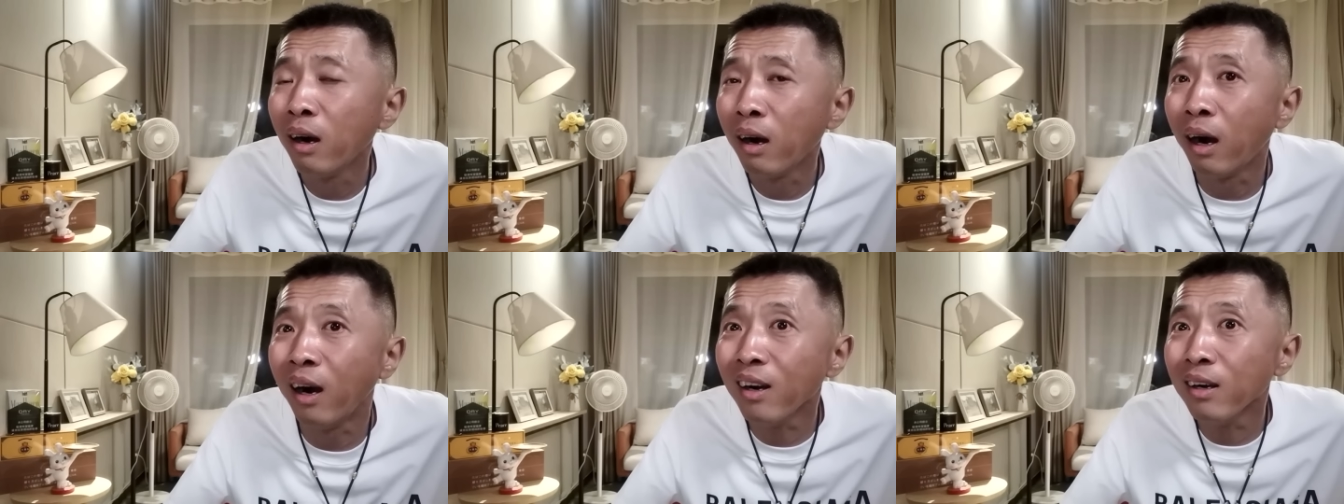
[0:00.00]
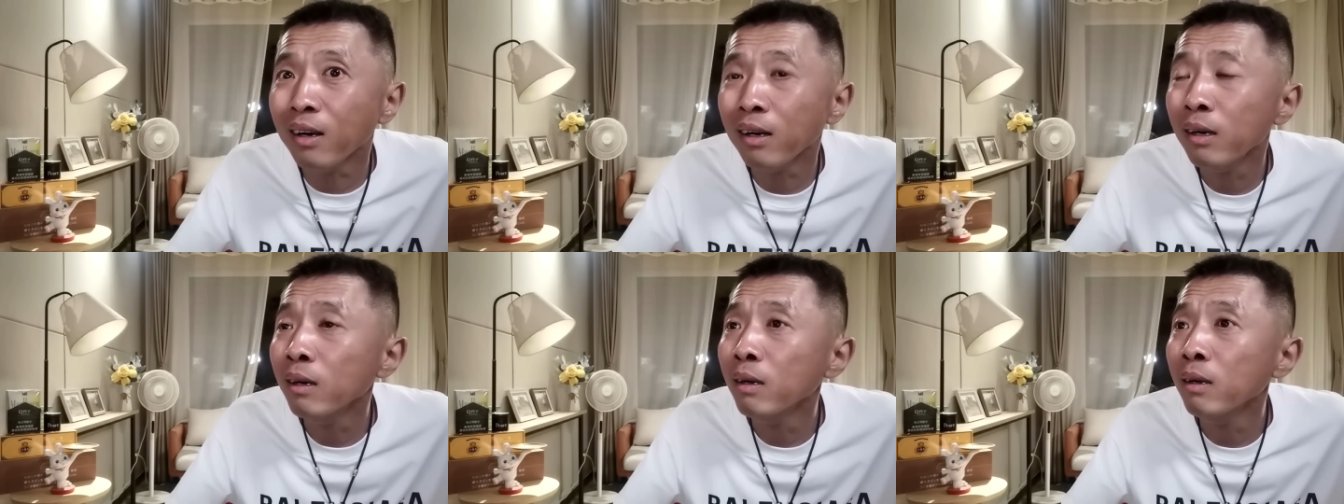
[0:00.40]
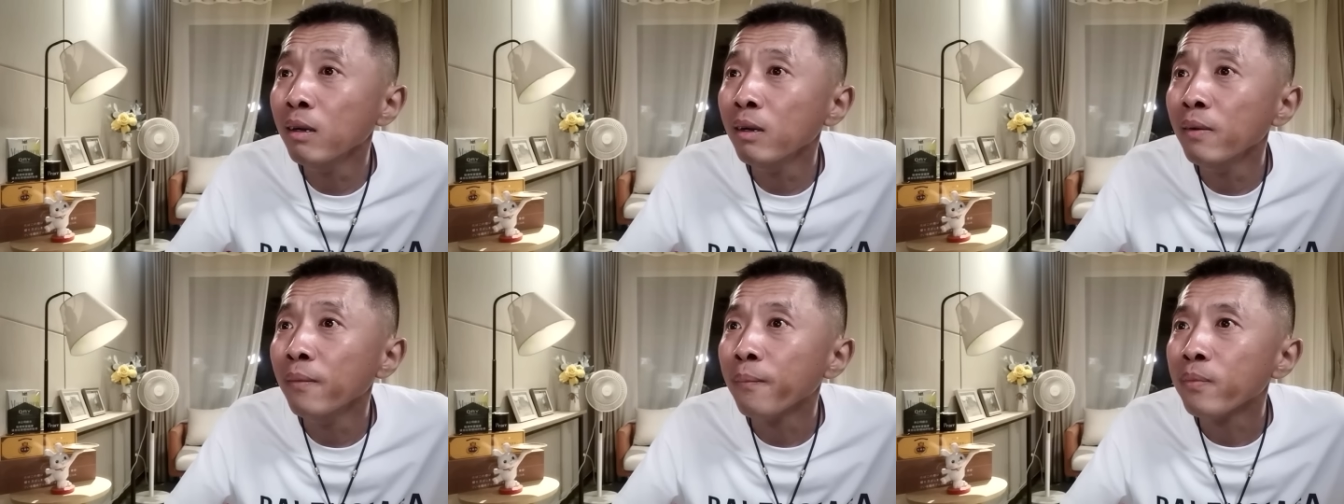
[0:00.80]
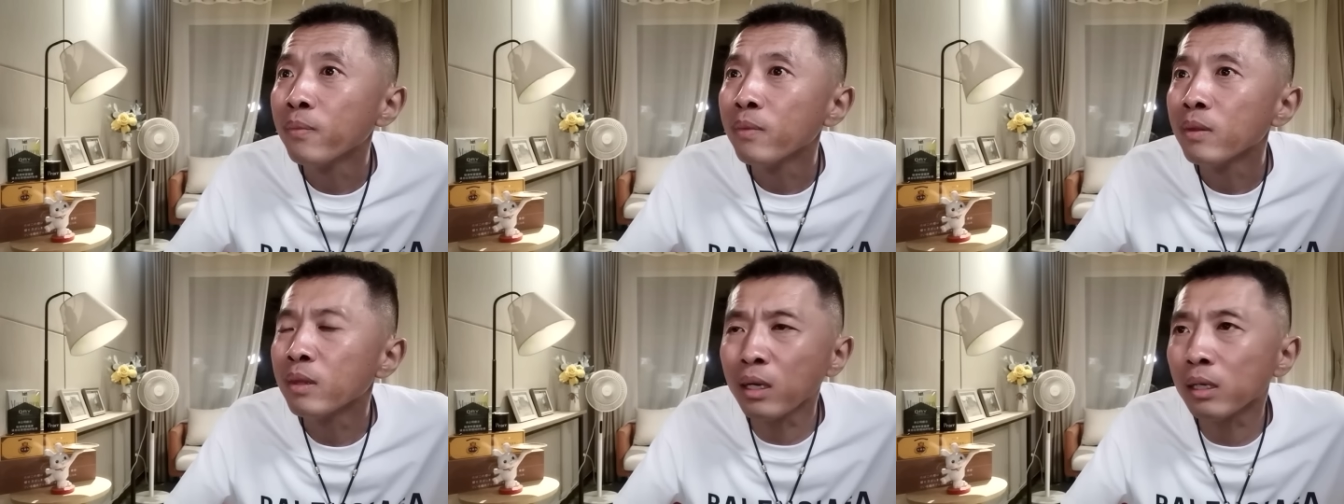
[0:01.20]
啊，
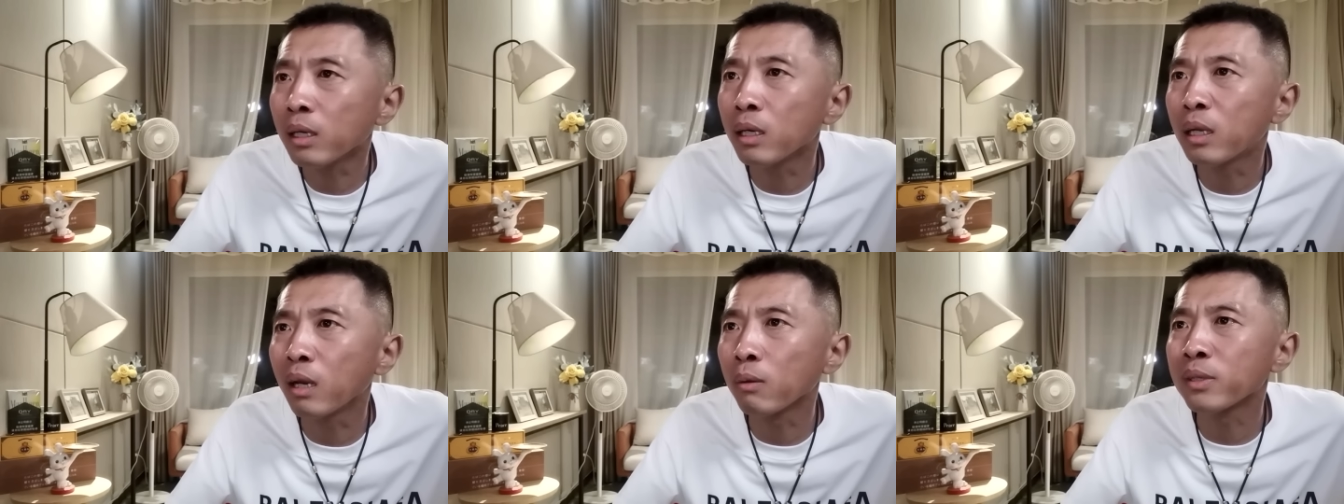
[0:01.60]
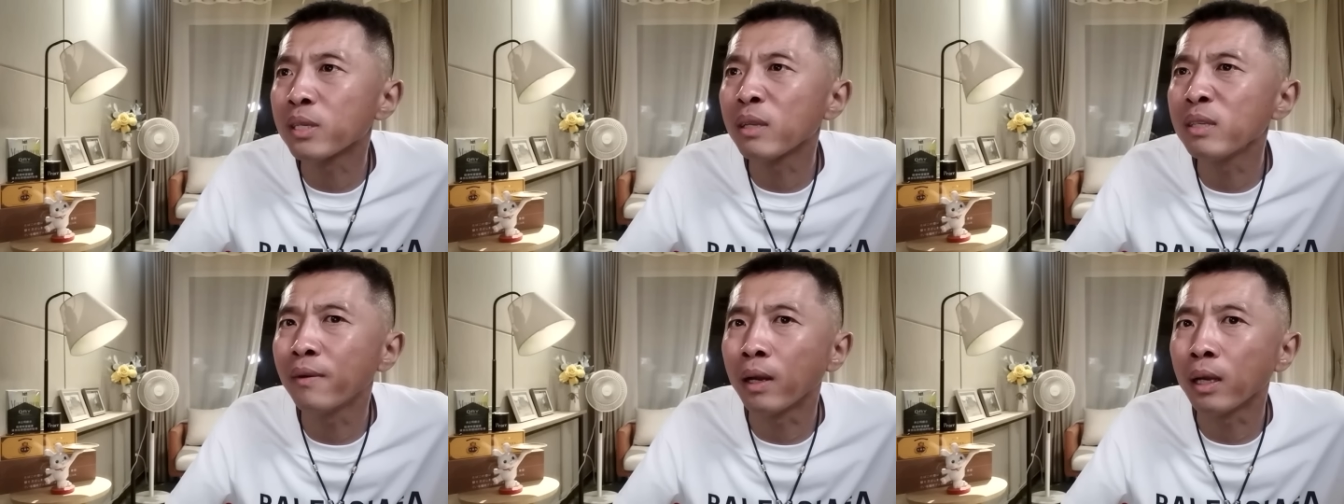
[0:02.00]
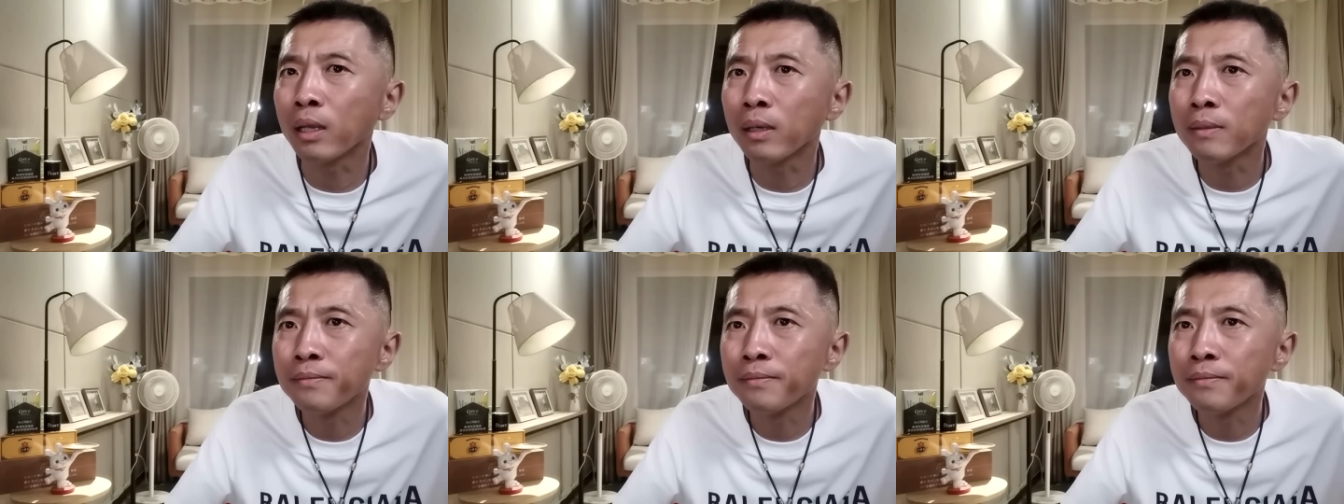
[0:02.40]
那可给老三气完了。